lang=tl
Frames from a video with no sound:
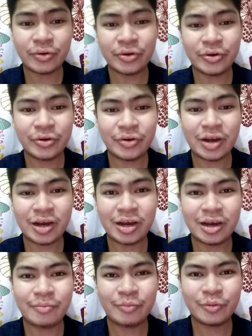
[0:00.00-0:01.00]
Uh,
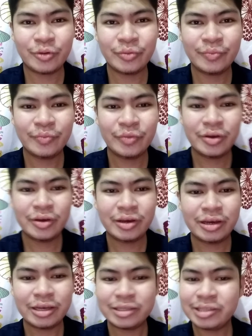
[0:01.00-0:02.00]
ah,
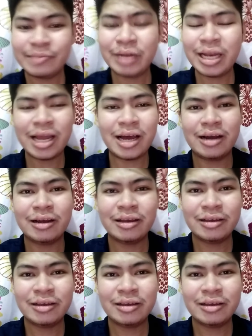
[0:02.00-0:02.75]
simple lang.